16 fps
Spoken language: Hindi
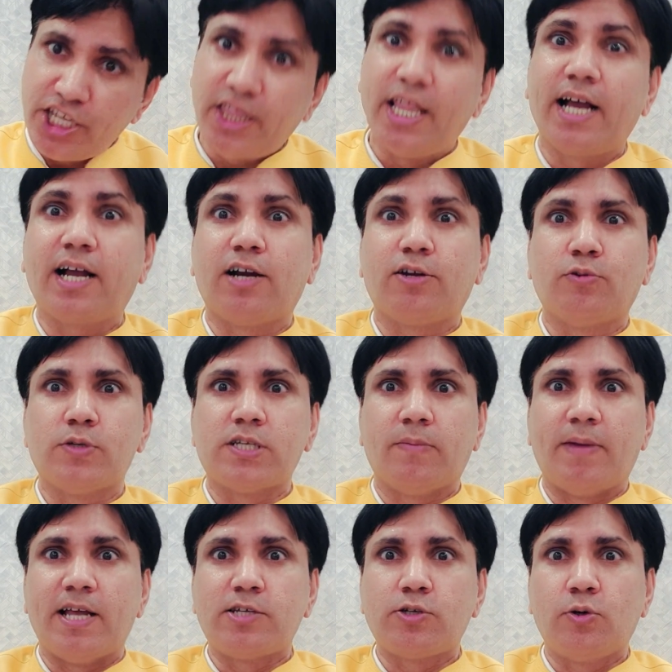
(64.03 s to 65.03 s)
ना कर दो
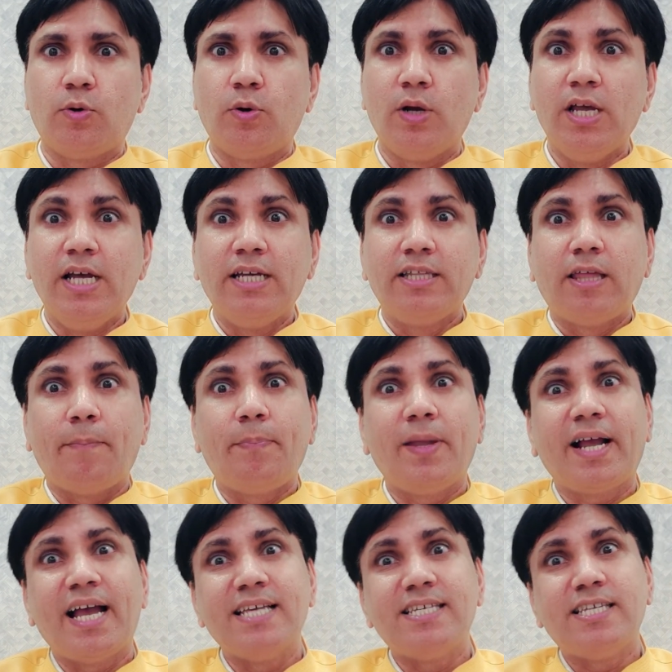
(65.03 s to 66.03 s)
समाज को तब
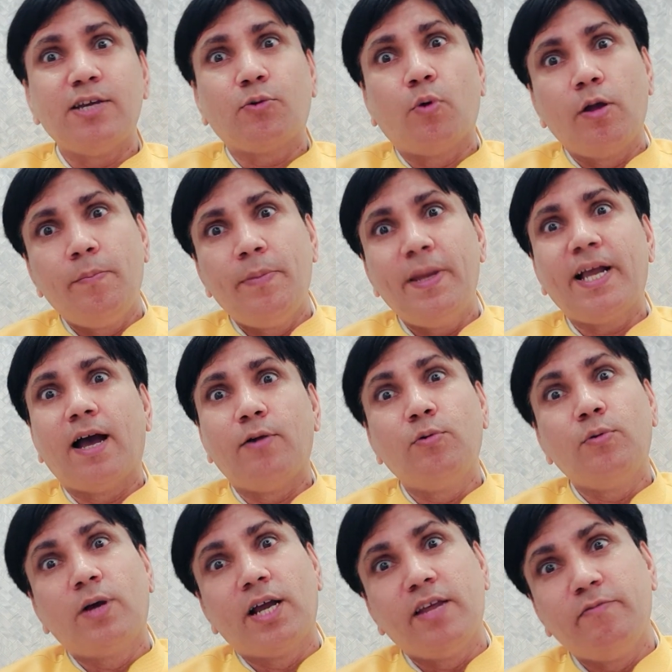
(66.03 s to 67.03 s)
तक ऐसे कोई भी
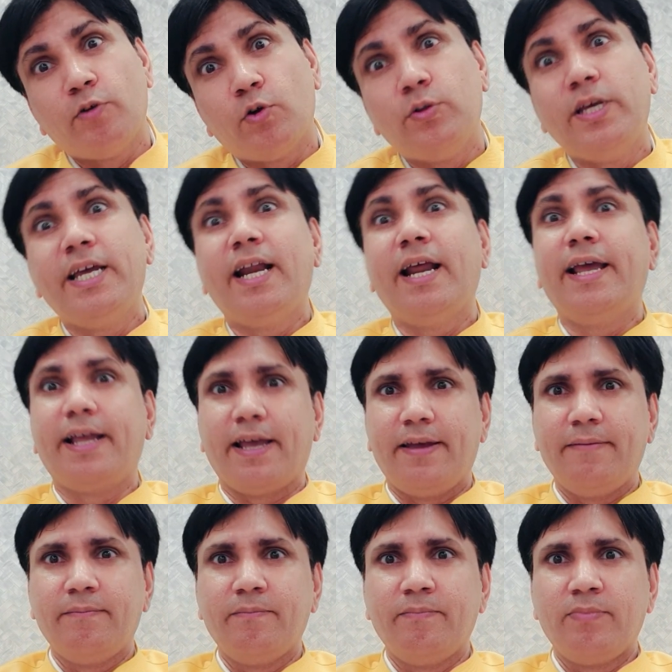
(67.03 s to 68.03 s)
कानून गरीब विरोधी ही रहेंगे
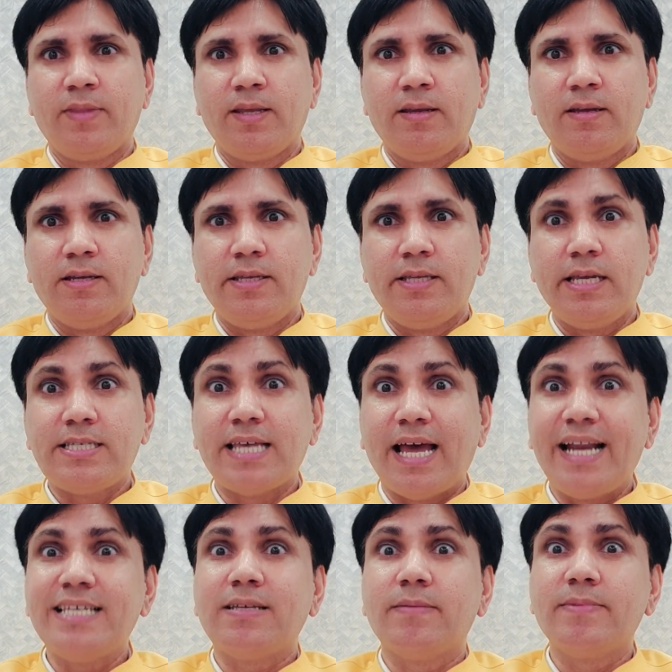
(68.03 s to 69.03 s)
ये
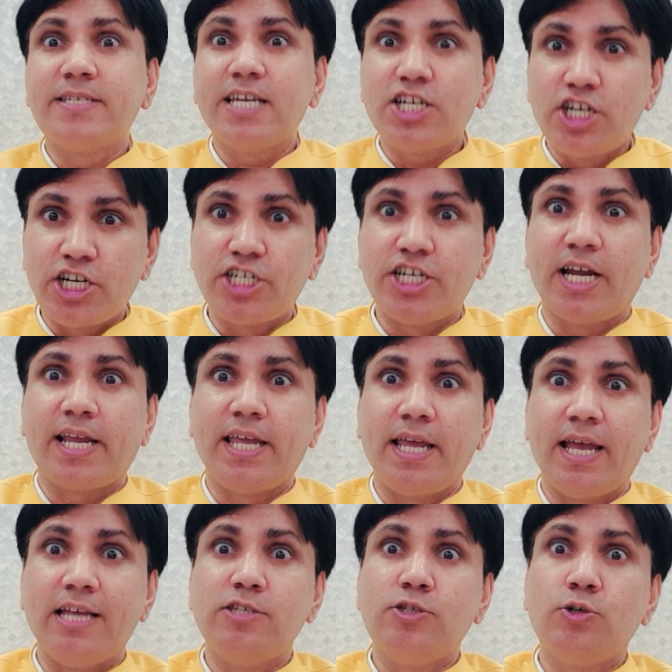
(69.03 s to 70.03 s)
सारी समस्या शिक्षा की
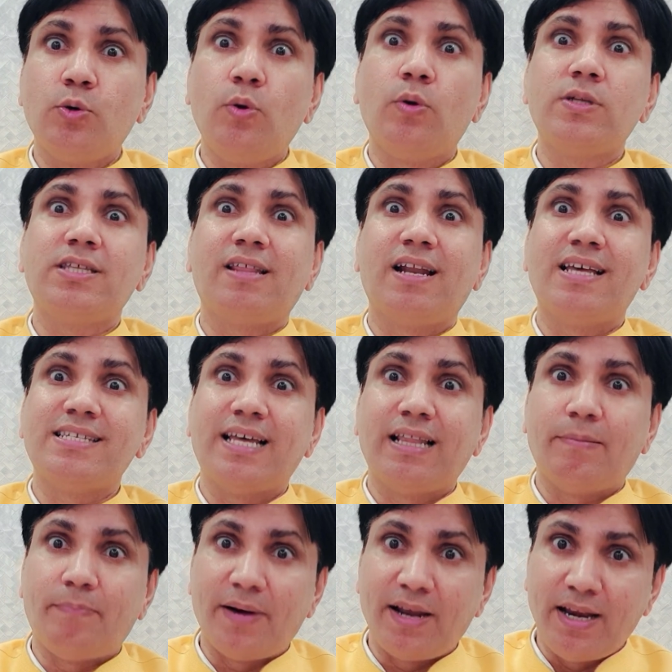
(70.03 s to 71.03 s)
है जो लोग जितना
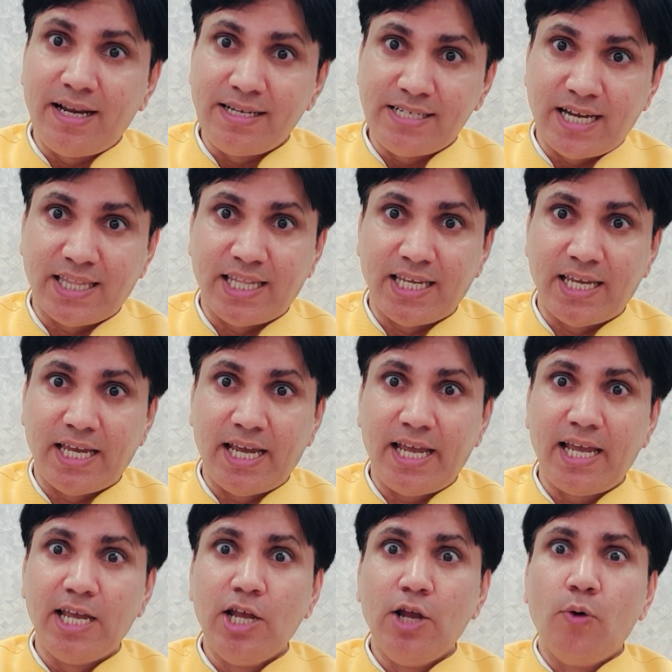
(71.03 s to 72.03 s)
ज़्यादा पढ़ लिख जाते हैं
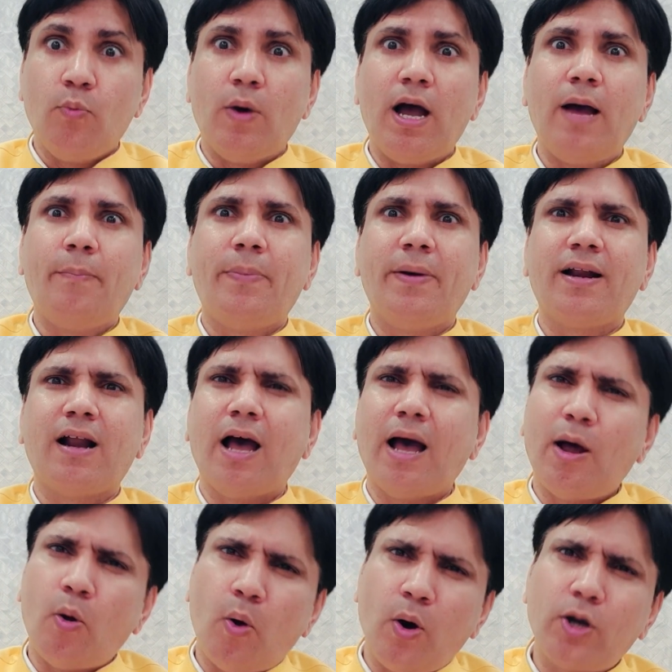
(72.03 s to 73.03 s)
वहां पर
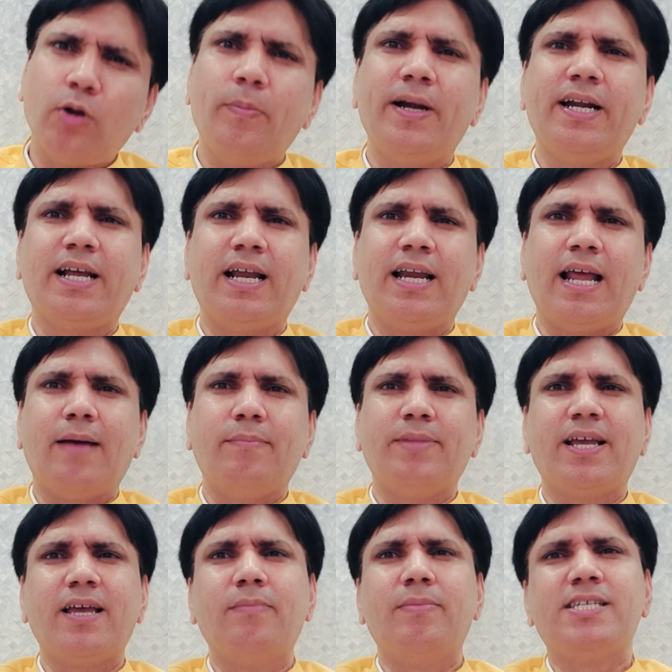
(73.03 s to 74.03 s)
ऑटोमेटिकली आप
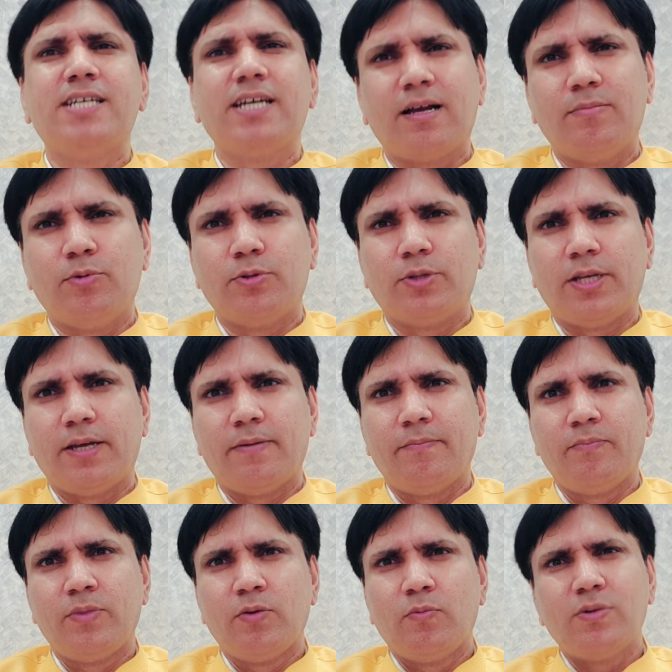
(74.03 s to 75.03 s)
देखिए बच्चे कम होते हैं
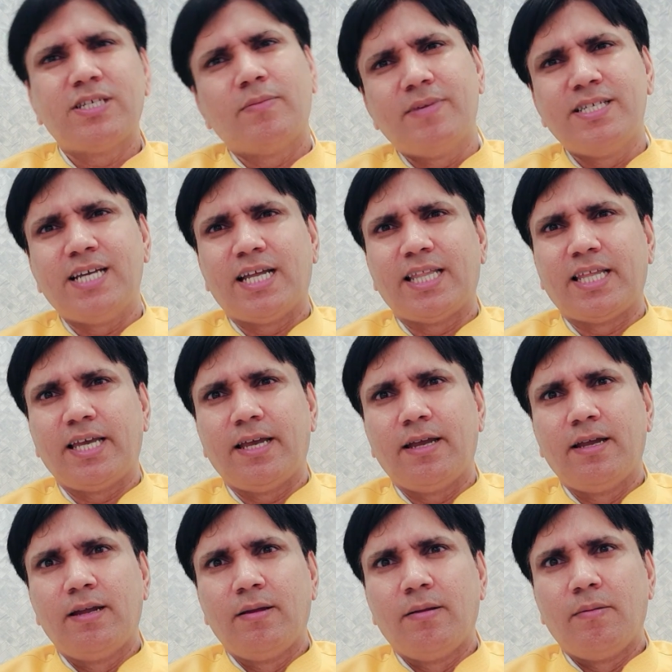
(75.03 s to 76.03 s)
वो समझ जाते हैं
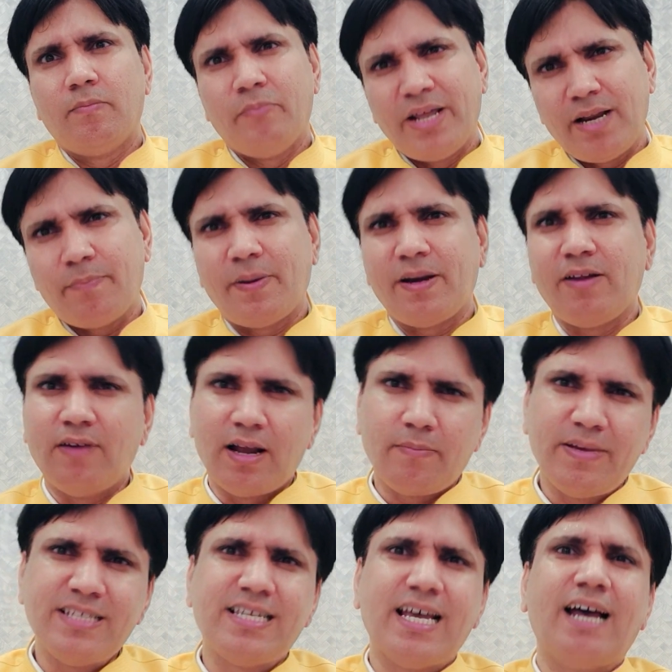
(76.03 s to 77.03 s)
मेरे परिवार
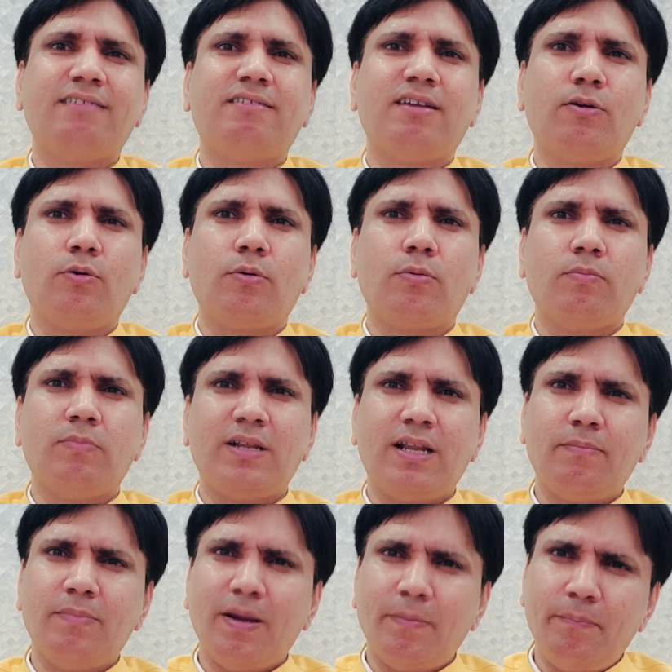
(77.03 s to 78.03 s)
में ज़्यादातर लोग
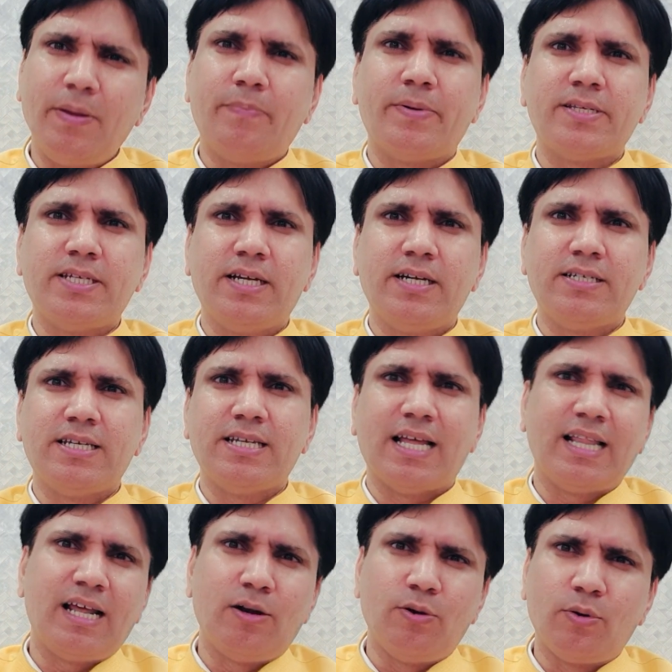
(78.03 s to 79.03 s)
मतलब नब्बे परसेंट से
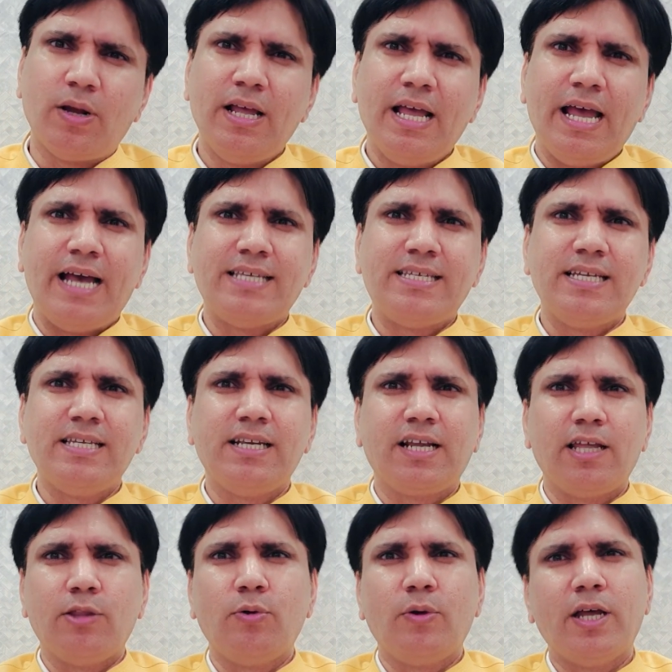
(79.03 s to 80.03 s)
ज़्यादा लोग ऐसे
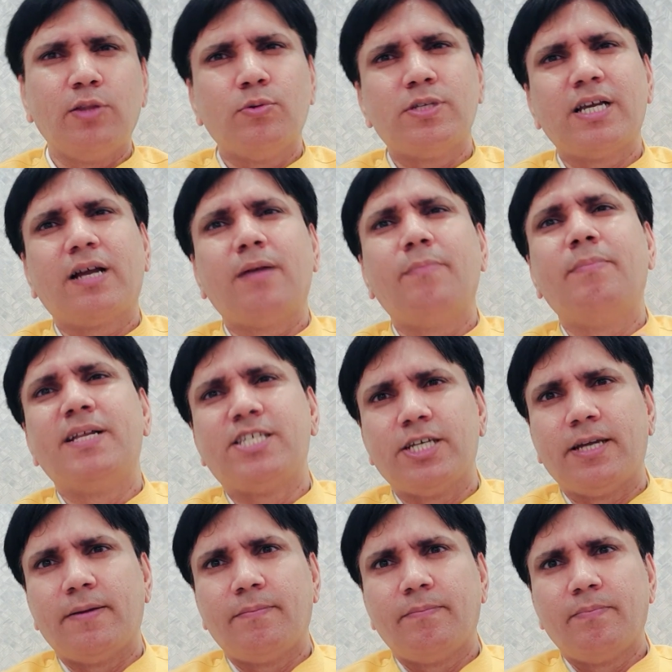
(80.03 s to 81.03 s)
जिनके दो या दो से कम
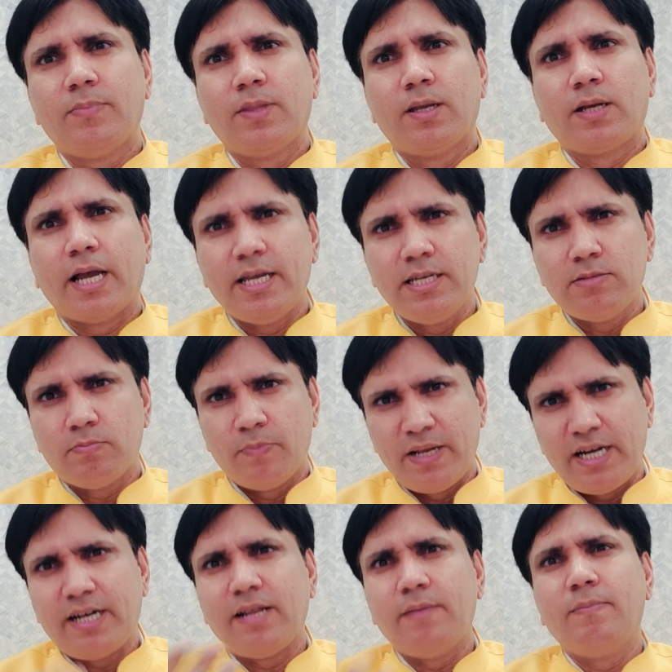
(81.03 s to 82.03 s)
बच्चे हैं कई
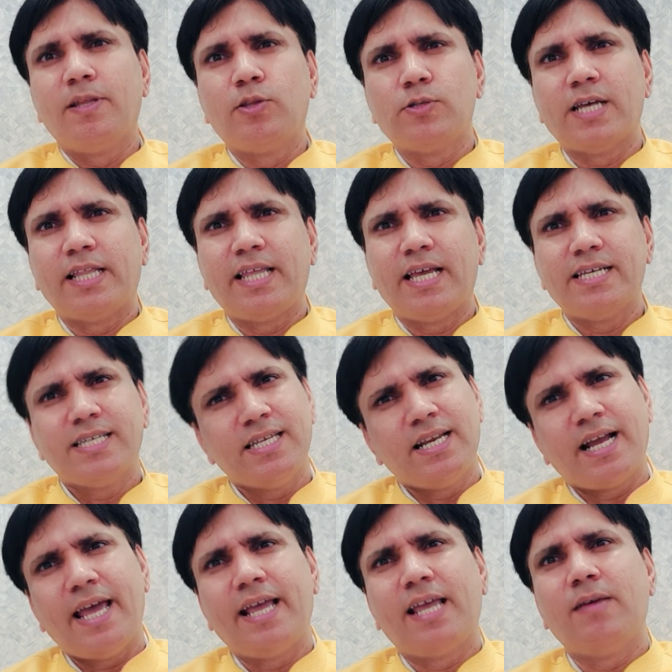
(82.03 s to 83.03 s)
मेरी टीम में दो साथी ऐसे
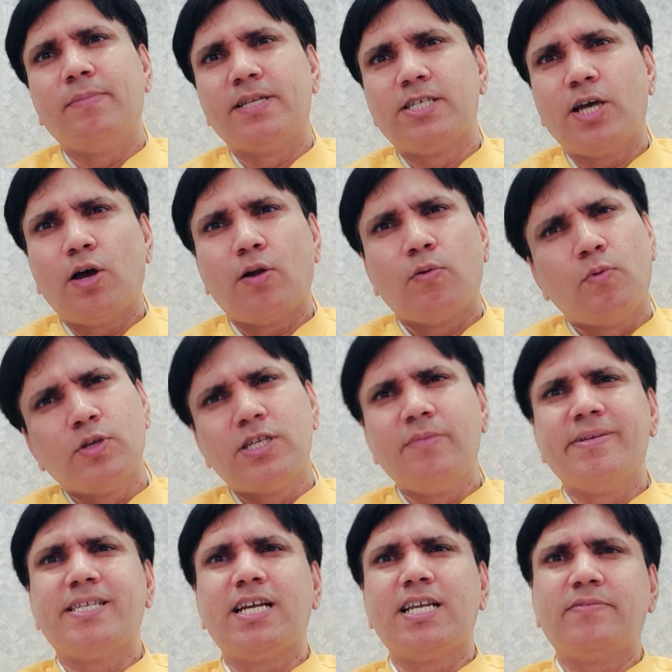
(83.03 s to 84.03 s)
जिनका एक ही बच्चा है और वो उसी
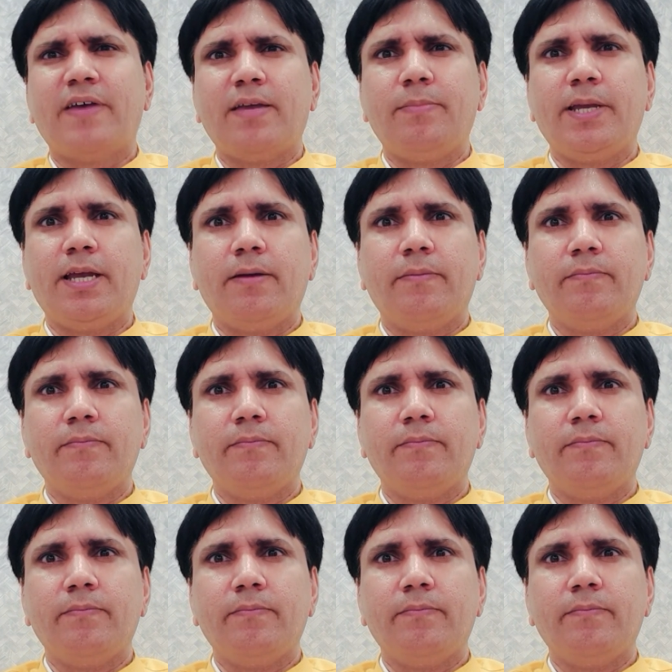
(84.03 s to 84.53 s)
में सेटिस्फाई भी है